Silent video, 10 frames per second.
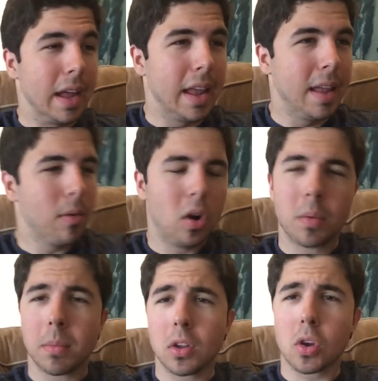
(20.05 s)
Y bueno, lo
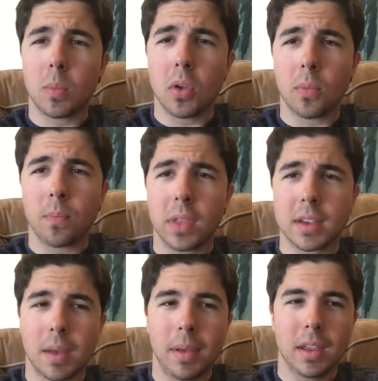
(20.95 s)
primero es como ya
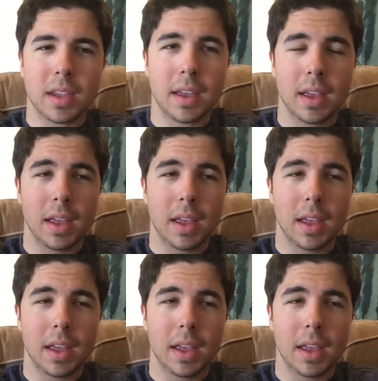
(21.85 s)
sabéis,